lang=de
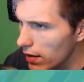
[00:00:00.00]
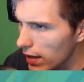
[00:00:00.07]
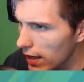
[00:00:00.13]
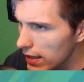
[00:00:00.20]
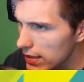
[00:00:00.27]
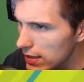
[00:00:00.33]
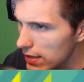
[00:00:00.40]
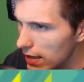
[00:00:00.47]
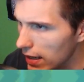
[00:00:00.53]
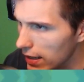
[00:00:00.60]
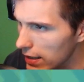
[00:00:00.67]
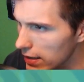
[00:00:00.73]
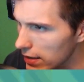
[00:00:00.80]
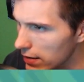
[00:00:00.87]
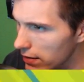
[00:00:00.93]
Erst nach
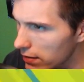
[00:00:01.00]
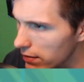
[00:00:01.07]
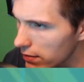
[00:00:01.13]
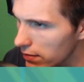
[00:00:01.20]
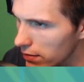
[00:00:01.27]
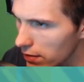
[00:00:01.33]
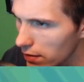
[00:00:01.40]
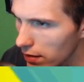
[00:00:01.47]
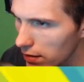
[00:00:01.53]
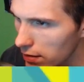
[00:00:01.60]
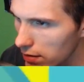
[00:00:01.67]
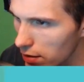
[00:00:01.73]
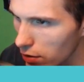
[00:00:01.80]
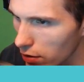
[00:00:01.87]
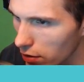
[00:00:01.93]
hinten.
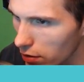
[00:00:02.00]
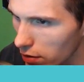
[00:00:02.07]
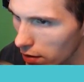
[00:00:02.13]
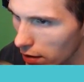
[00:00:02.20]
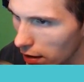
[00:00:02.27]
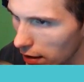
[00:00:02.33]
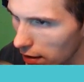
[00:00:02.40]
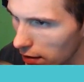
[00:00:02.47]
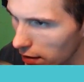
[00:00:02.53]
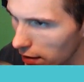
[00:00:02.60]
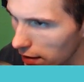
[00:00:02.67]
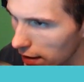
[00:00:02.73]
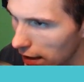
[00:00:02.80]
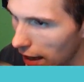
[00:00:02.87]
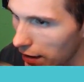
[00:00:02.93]
Achso.
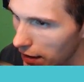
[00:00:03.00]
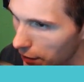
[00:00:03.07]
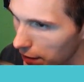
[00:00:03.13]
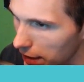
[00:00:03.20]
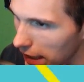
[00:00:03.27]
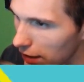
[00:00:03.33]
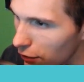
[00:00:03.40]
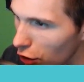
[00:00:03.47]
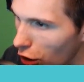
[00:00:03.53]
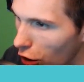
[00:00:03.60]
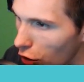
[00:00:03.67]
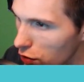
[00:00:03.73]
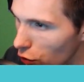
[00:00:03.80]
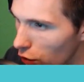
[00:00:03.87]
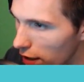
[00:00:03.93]
Ja, da kriegen wir doch
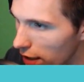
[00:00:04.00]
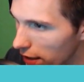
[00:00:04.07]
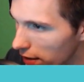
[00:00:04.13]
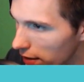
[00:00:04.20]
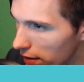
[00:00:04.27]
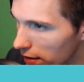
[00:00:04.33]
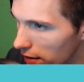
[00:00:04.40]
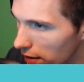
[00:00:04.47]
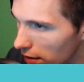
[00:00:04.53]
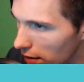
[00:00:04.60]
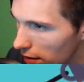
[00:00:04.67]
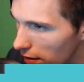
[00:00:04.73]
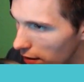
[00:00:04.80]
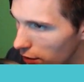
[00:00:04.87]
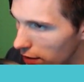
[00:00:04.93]
auch so hin.
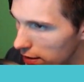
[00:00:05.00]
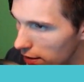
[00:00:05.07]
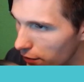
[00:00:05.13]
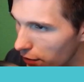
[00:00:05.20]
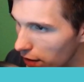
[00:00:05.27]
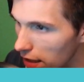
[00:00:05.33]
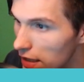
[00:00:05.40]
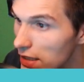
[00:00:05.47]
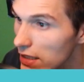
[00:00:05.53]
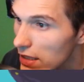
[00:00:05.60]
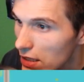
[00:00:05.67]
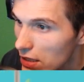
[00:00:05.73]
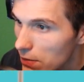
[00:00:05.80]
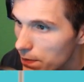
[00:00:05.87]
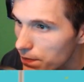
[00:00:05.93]
Oh, hier sind viele.
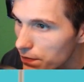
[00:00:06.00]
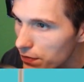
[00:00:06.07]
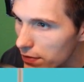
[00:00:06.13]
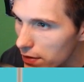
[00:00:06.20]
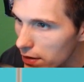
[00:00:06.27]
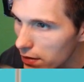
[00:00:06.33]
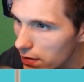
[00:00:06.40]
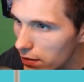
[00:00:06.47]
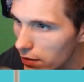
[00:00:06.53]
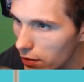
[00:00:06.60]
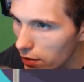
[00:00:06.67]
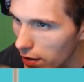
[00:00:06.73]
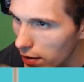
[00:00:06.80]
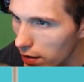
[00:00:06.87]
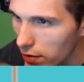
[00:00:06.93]

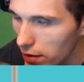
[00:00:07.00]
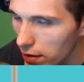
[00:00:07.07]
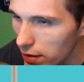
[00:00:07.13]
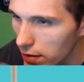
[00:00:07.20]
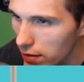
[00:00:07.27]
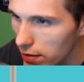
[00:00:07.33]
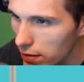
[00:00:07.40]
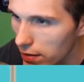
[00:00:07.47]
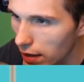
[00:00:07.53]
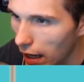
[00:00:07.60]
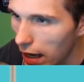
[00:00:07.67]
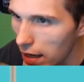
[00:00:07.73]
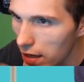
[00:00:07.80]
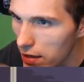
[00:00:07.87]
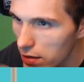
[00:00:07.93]
Okay, okay.
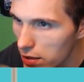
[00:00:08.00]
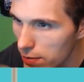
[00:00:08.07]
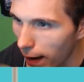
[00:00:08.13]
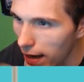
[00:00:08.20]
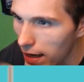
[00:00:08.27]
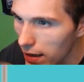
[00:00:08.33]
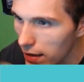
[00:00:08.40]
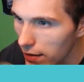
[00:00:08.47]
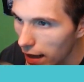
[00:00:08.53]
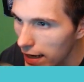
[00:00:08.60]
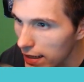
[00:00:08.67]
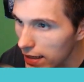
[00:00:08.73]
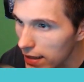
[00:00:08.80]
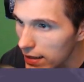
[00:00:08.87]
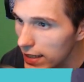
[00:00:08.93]
Drei, zwei.
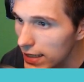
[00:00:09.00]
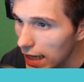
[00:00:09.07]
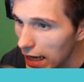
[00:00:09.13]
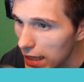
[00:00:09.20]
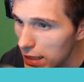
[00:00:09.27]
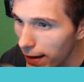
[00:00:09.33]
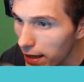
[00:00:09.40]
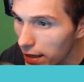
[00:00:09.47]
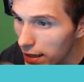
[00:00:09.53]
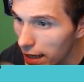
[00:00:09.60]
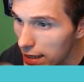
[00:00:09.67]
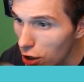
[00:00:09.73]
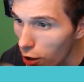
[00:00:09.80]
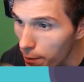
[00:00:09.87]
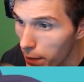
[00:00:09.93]
Nein, nicht drei, zwei.
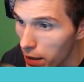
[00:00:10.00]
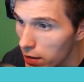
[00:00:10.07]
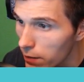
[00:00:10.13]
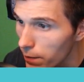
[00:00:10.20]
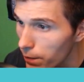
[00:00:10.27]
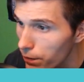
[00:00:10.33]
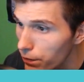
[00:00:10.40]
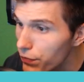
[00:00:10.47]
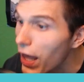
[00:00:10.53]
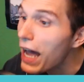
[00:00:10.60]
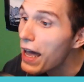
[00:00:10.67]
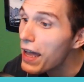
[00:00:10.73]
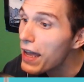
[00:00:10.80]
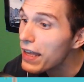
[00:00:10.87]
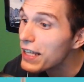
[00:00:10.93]
Jetzt komm.
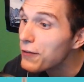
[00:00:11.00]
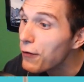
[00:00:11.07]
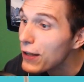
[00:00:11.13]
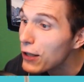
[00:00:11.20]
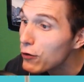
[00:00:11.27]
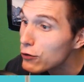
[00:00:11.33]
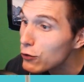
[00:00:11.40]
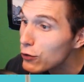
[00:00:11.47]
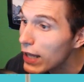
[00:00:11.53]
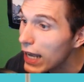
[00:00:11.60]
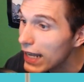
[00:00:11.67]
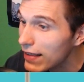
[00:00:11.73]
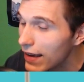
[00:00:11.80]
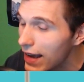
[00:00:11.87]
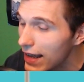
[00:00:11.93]
Nein, ich war doch so
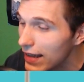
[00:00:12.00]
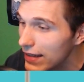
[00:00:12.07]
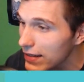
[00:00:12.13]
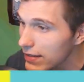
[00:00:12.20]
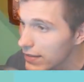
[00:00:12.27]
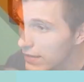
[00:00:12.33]
nah dran.